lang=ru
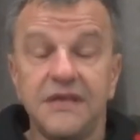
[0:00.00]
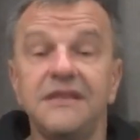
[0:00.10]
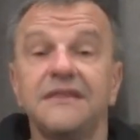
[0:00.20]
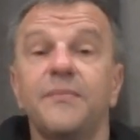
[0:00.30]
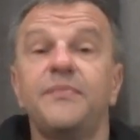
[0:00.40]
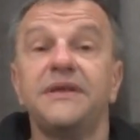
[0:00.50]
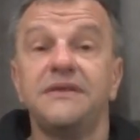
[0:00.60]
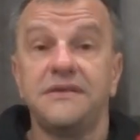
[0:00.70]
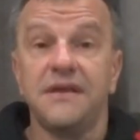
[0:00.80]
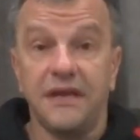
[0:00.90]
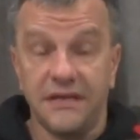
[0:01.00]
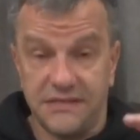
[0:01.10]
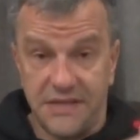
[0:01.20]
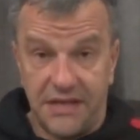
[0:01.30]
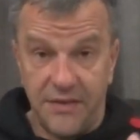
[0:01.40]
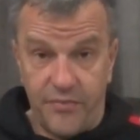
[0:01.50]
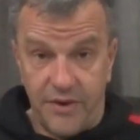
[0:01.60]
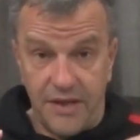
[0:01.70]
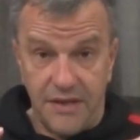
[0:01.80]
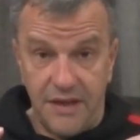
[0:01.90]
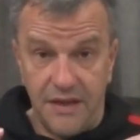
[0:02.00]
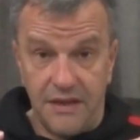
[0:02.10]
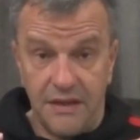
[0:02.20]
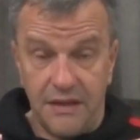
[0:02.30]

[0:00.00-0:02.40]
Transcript: и на пределе закипания